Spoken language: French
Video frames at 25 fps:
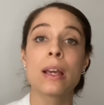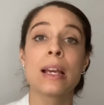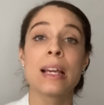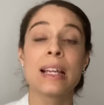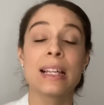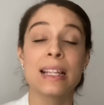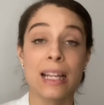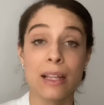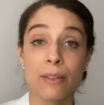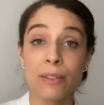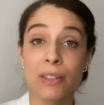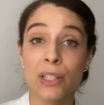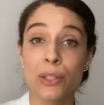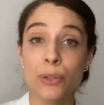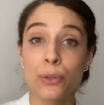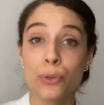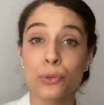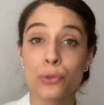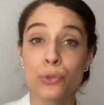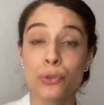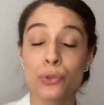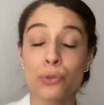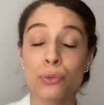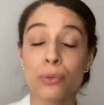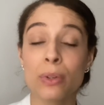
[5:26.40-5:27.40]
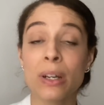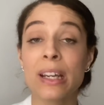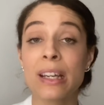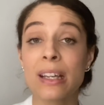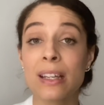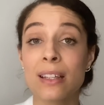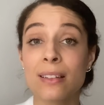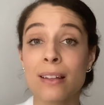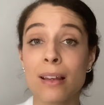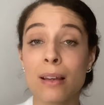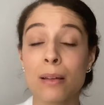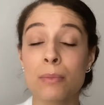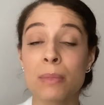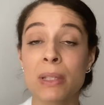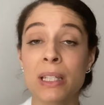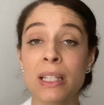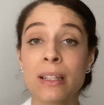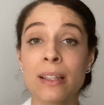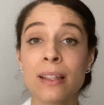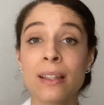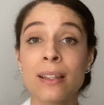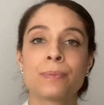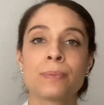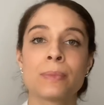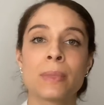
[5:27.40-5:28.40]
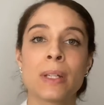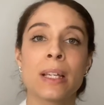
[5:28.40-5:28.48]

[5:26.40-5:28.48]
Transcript: La vidéo du jour est terminée.